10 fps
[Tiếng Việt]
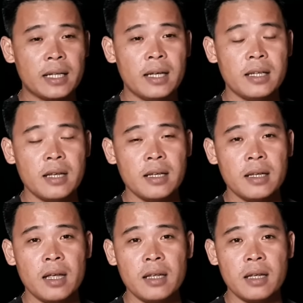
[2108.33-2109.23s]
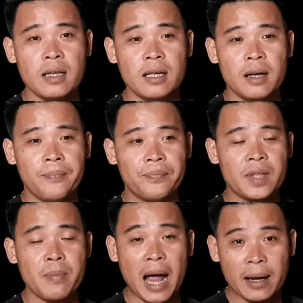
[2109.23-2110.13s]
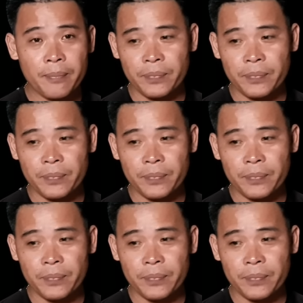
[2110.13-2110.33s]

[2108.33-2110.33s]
với với, với, với, với bác